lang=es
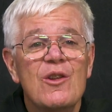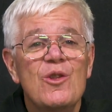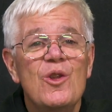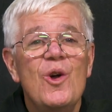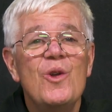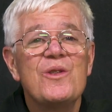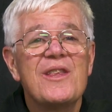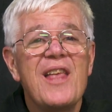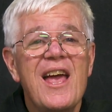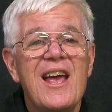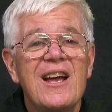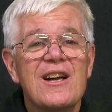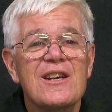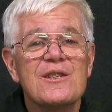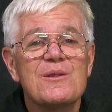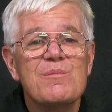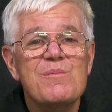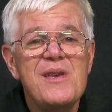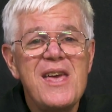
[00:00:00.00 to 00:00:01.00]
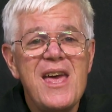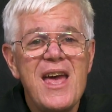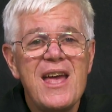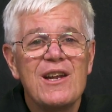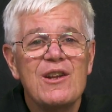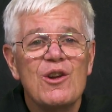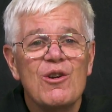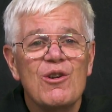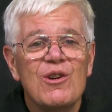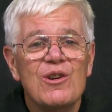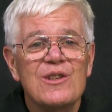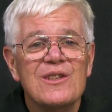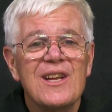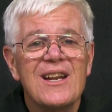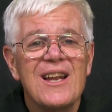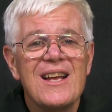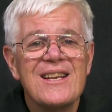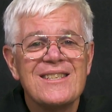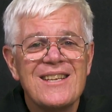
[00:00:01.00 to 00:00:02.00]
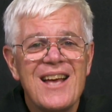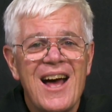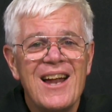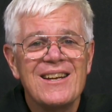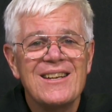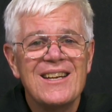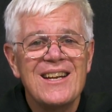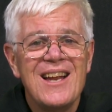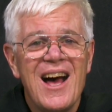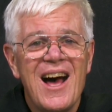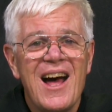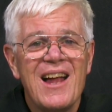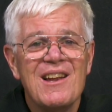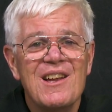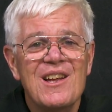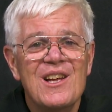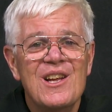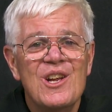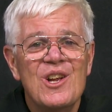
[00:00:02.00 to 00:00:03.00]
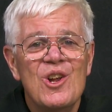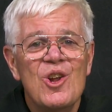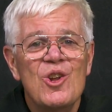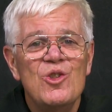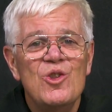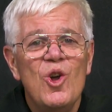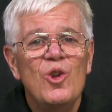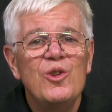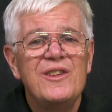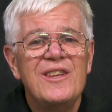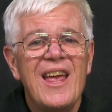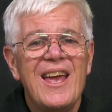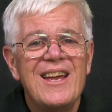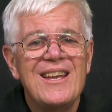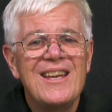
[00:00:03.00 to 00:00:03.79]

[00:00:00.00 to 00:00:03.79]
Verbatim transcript: no tengas miedo de la santidad, no te